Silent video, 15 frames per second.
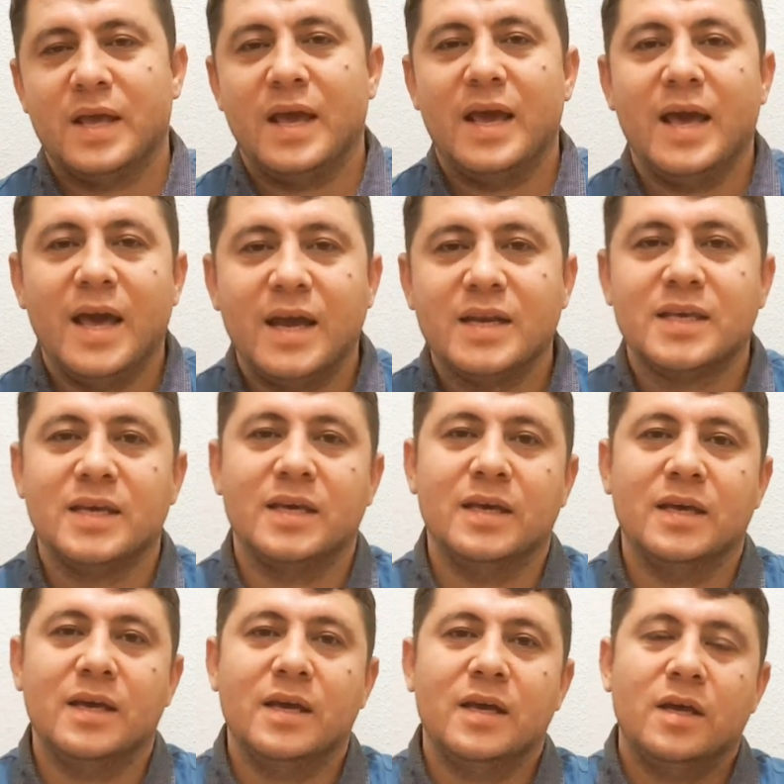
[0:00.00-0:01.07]
Eğer
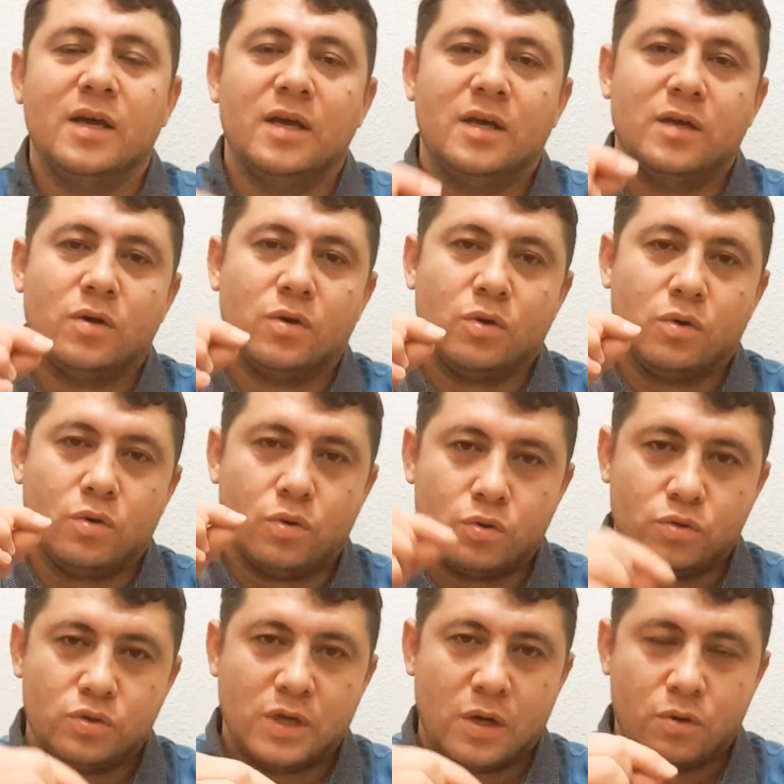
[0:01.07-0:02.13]
ki
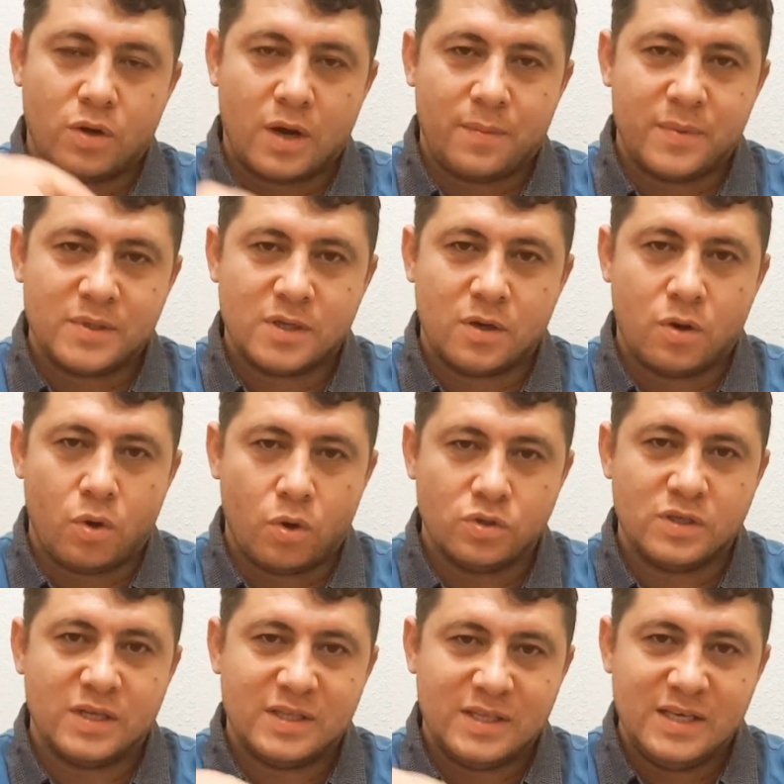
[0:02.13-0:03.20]
konuşan o Ramazan
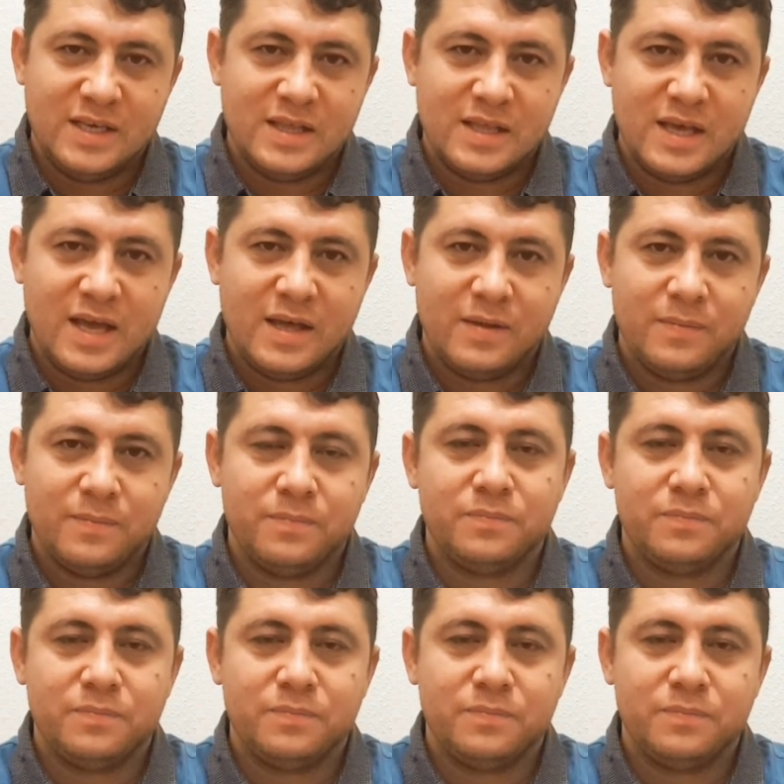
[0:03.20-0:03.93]
Hoca değil de